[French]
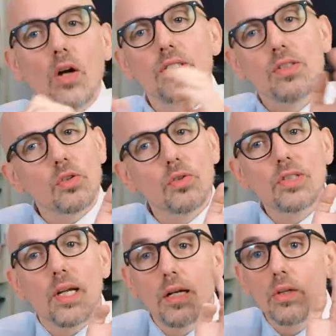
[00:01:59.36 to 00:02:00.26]
en disant
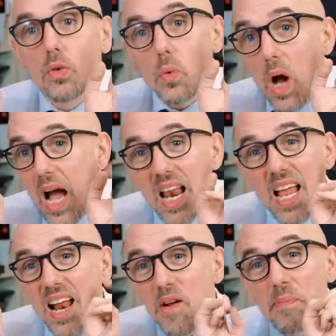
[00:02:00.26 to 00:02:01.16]
juste qu'elle doit
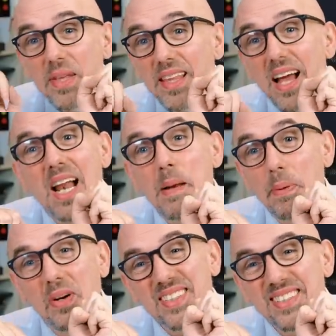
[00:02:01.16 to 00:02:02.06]
aller à l'hôpital, elle
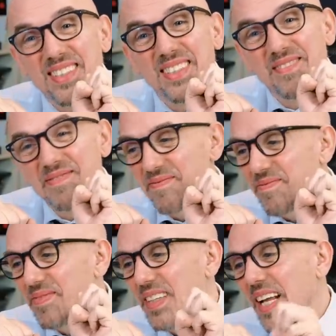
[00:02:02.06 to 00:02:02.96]
pense.
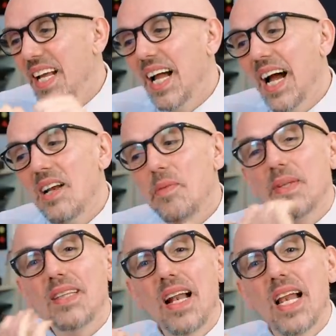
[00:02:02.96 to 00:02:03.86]
À
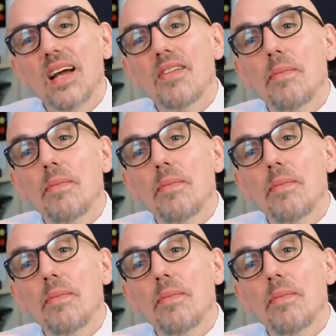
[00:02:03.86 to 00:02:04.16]
l'hôpital, elle arrive